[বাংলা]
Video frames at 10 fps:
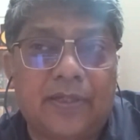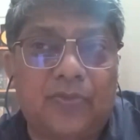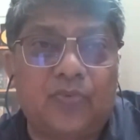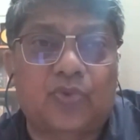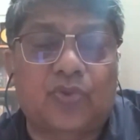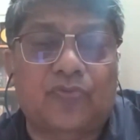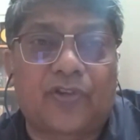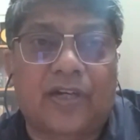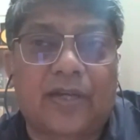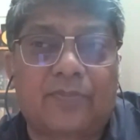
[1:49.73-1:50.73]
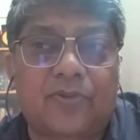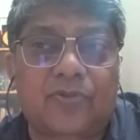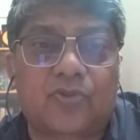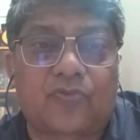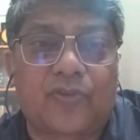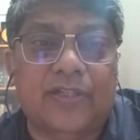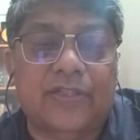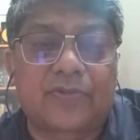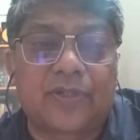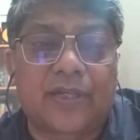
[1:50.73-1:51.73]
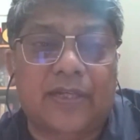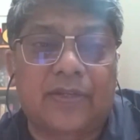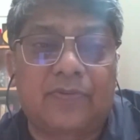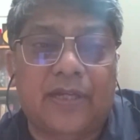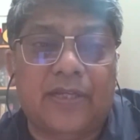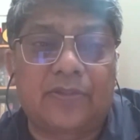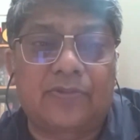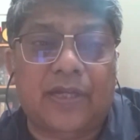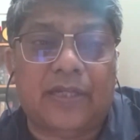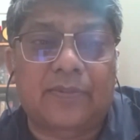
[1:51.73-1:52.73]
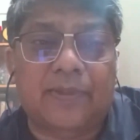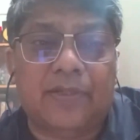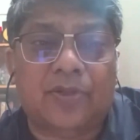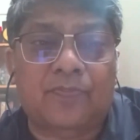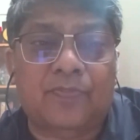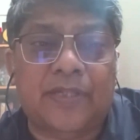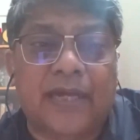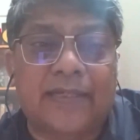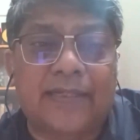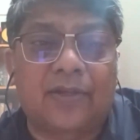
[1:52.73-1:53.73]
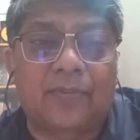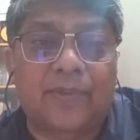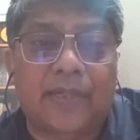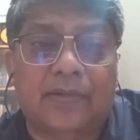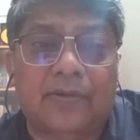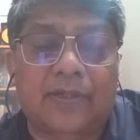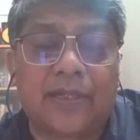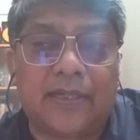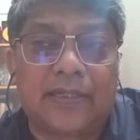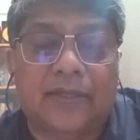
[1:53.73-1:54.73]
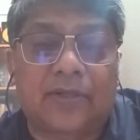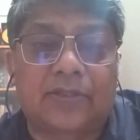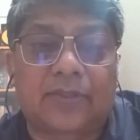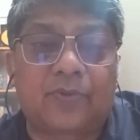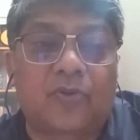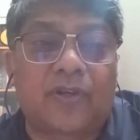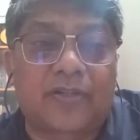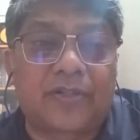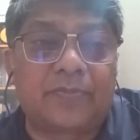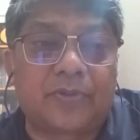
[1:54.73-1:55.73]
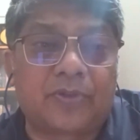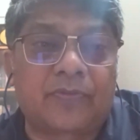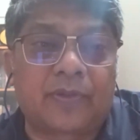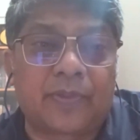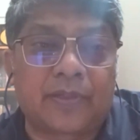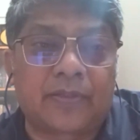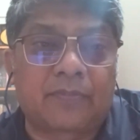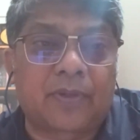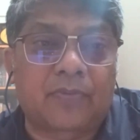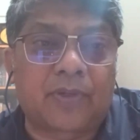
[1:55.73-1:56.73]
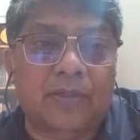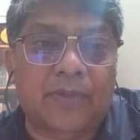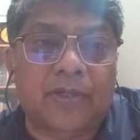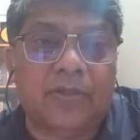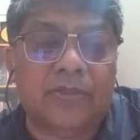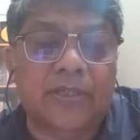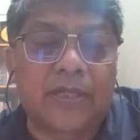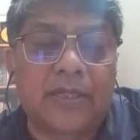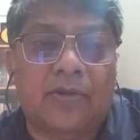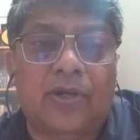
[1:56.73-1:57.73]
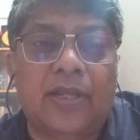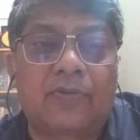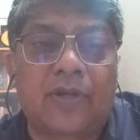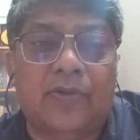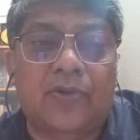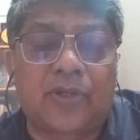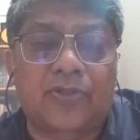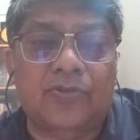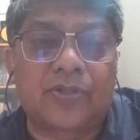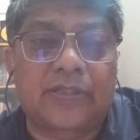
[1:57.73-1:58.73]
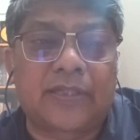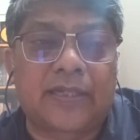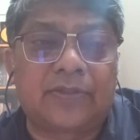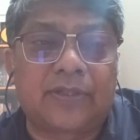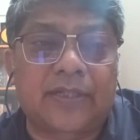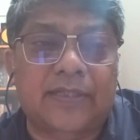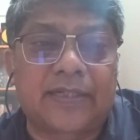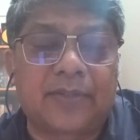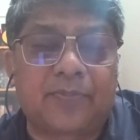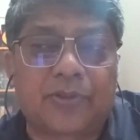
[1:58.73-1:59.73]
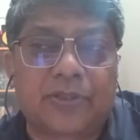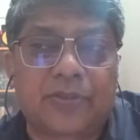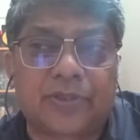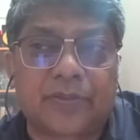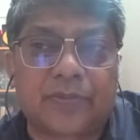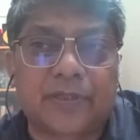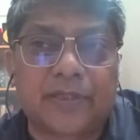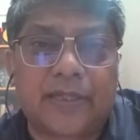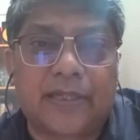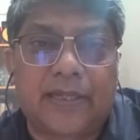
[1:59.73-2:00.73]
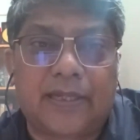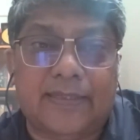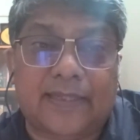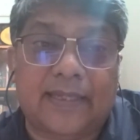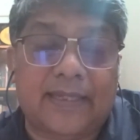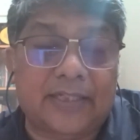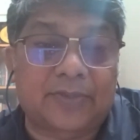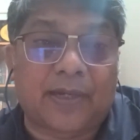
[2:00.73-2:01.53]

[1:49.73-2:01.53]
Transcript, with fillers: কিউ সোফা এবং সোফার যেগুলার এগুলা কিন্তু একেবারে সবচেয়ে আইডিয়াল হবে না কারণ তাহলে কিন্তু আপনি ওভার ট্রিটমেন্ট করে ফেলবেন নাম্বার ওয়ান বিকজ অনেকগুলো কন্ডিশনগুলোতেই কিন্তু এটা স্ক্রিনিং পজিটিভ হয়ে যাবে এসআইআরএস